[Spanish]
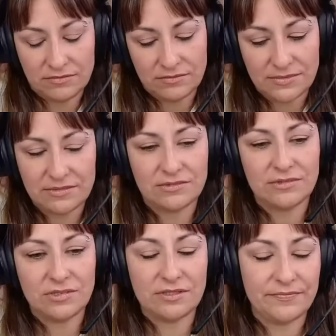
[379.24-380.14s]
Sí,
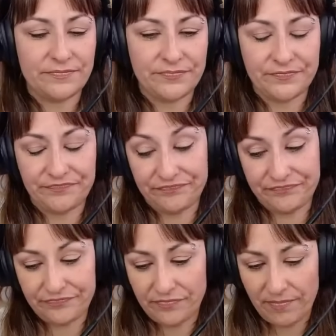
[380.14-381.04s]
sí, por eso
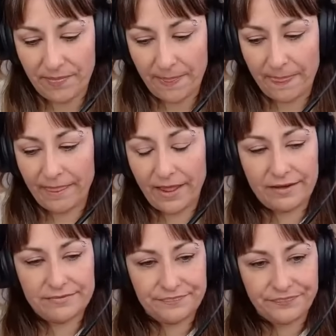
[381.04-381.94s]
que, es lo que
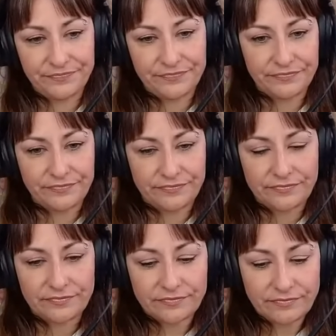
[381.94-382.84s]
hablamos, que bueno.